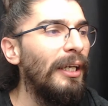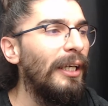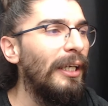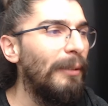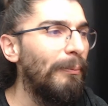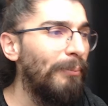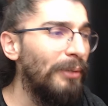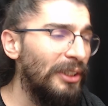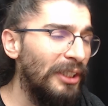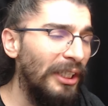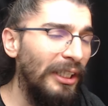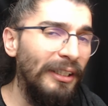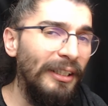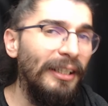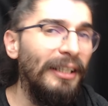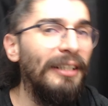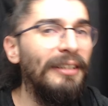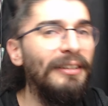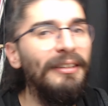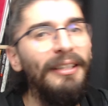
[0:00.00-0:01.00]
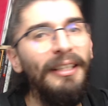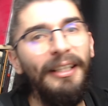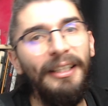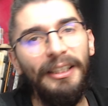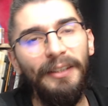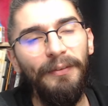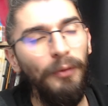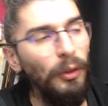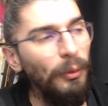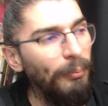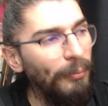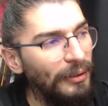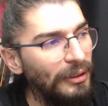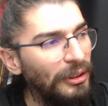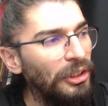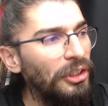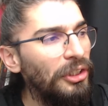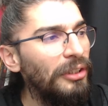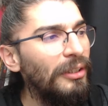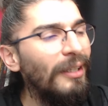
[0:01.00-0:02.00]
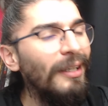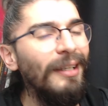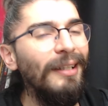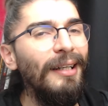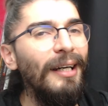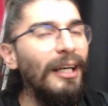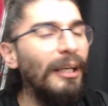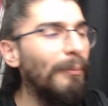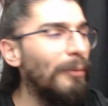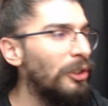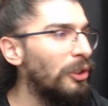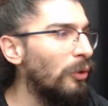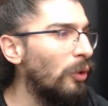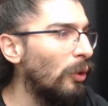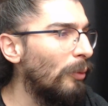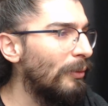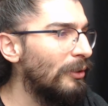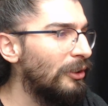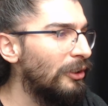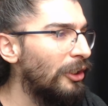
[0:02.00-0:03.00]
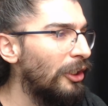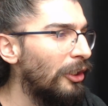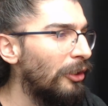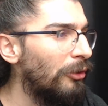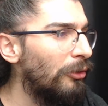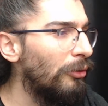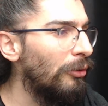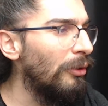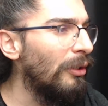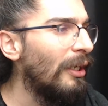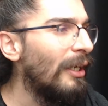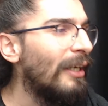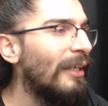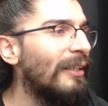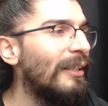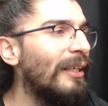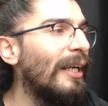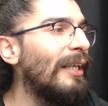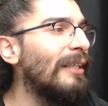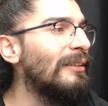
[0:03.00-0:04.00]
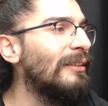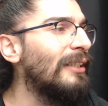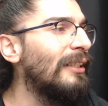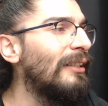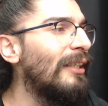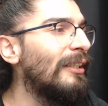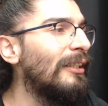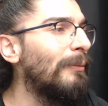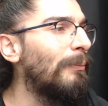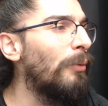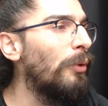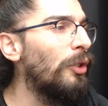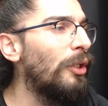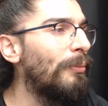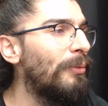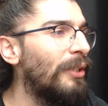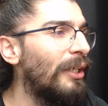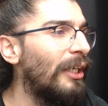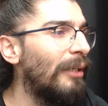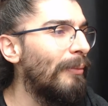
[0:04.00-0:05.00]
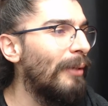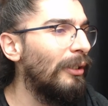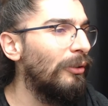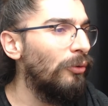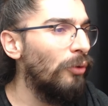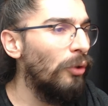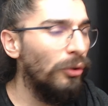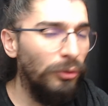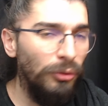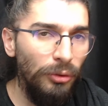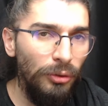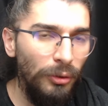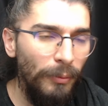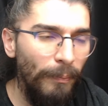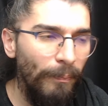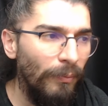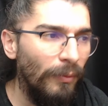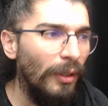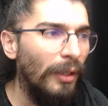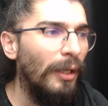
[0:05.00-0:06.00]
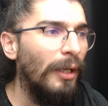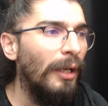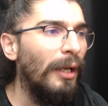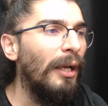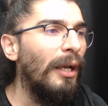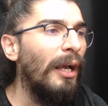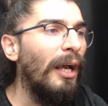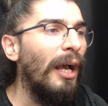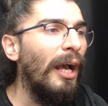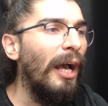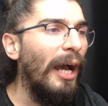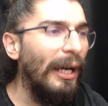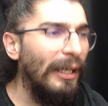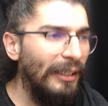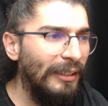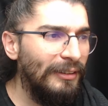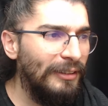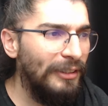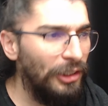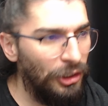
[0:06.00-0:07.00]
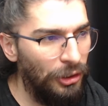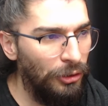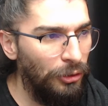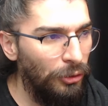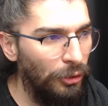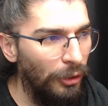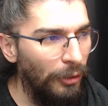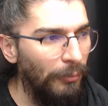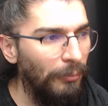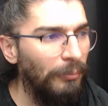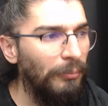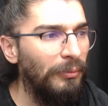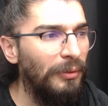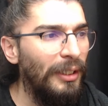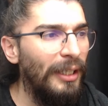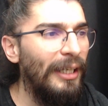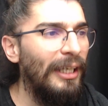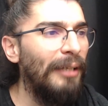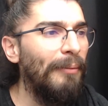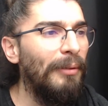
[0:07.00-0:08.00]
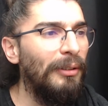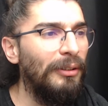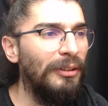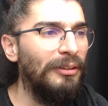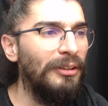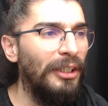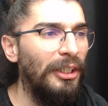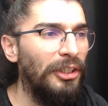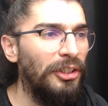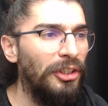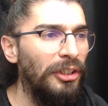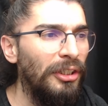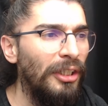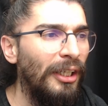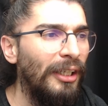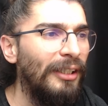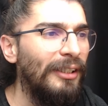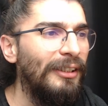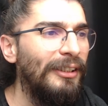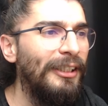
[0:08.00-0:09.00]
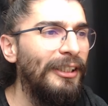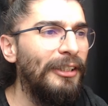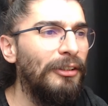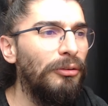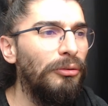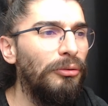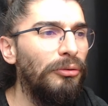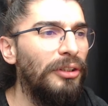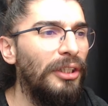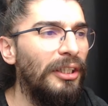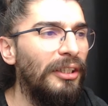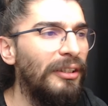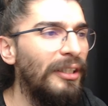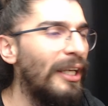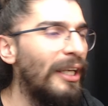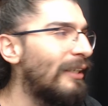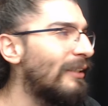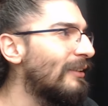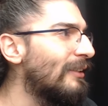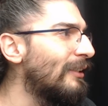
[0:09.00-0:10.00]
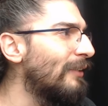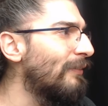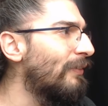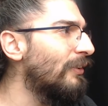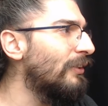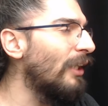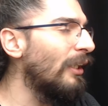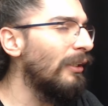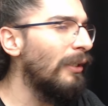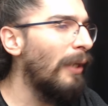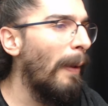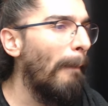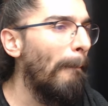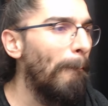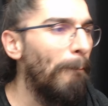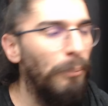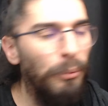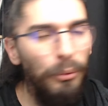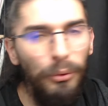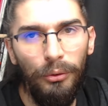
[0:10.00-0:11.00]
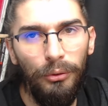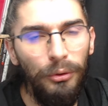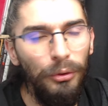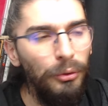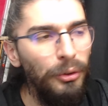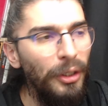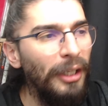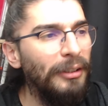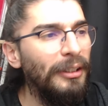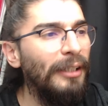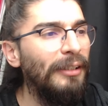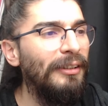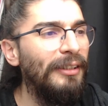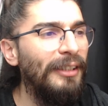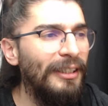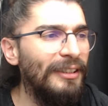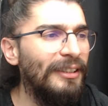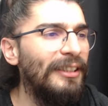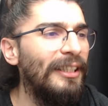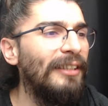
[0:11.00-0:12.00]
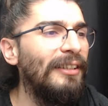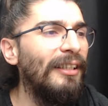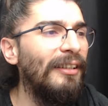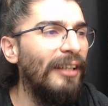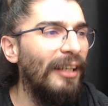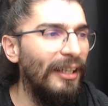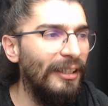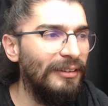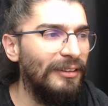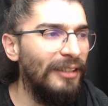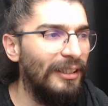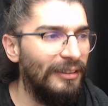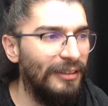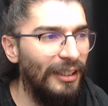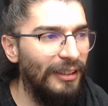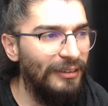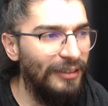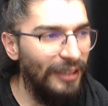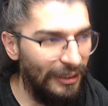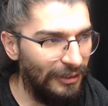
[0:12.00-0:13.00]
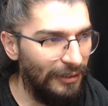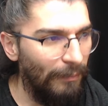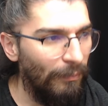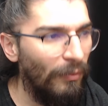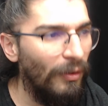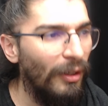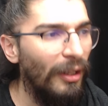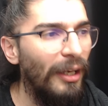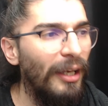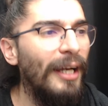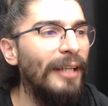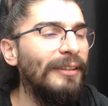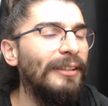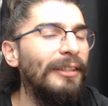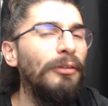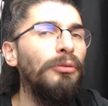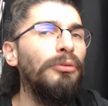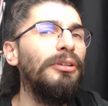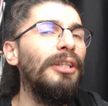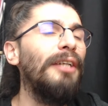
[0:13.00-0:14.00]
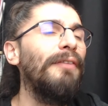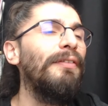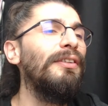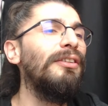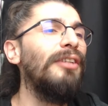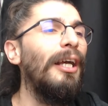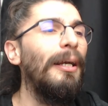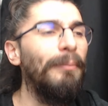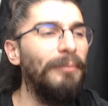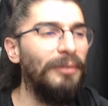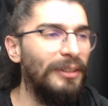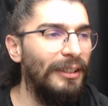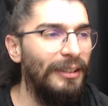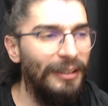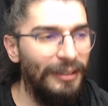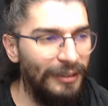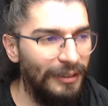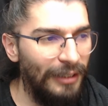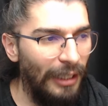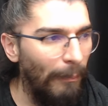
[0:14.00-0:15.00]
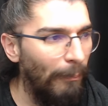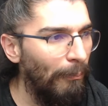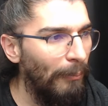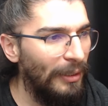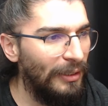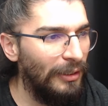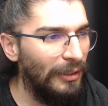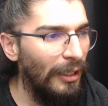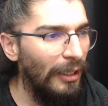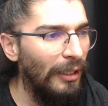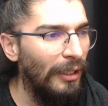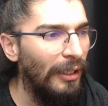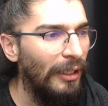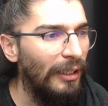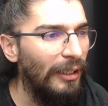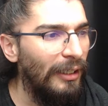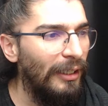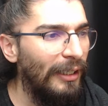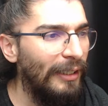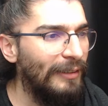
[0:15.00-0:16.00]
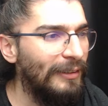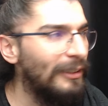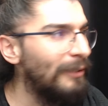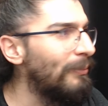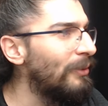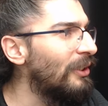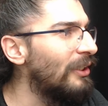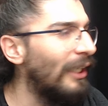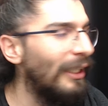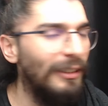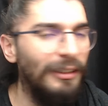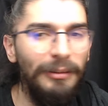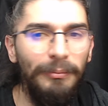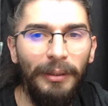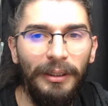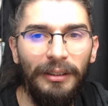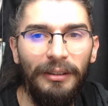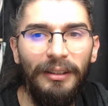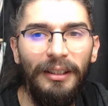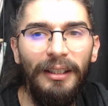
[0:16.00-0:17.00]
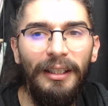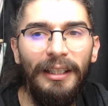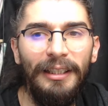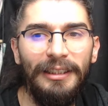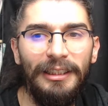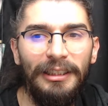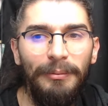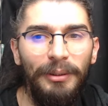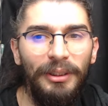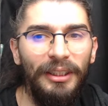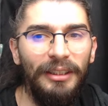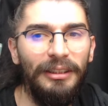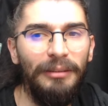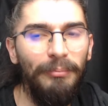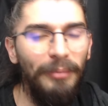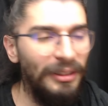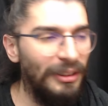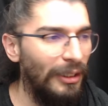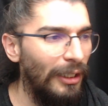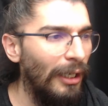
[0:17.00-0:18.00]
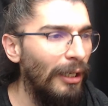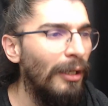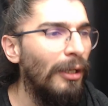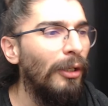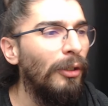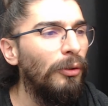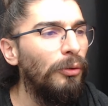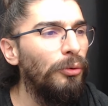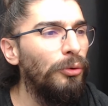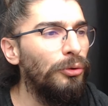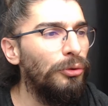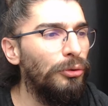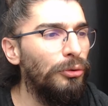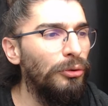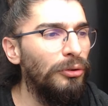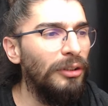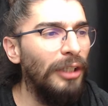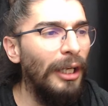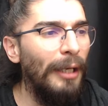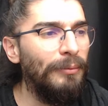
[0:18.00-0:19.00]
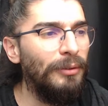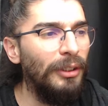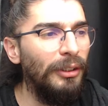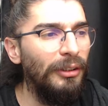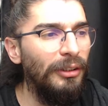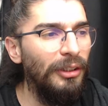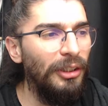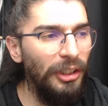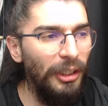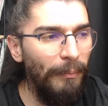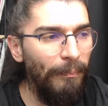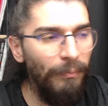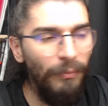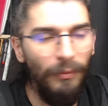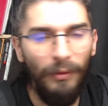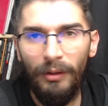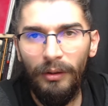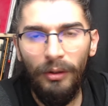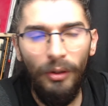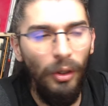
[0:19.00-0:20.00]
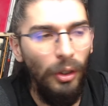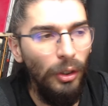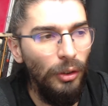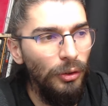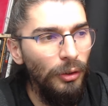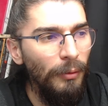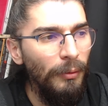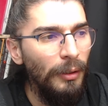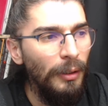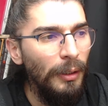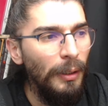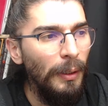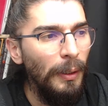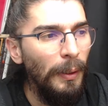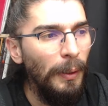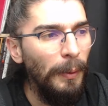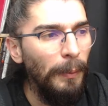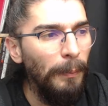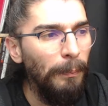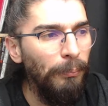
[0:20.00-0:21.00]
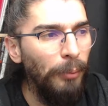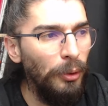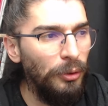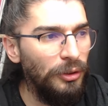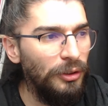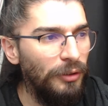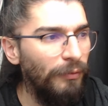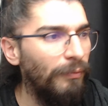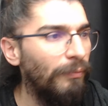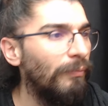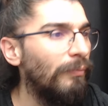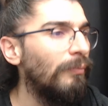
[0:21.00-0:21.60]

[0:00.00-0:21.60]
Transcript: E, bir şeyin karesi negatif olabilmesi için karmaşık olması gerekiyor. Reel sayılarda böyle bir eleman yoktur. Her x için diyor n elemandır z için x üzeri n sıfırdan büyüktür. Yani sen x yerine ne yazarsan yaz. Eğer senin üst tarafın tam sayıysa mesela eksi bir yaz bakın eksi bir yazın mesela üstün tam sayı 2 ne oldu? Pozitif.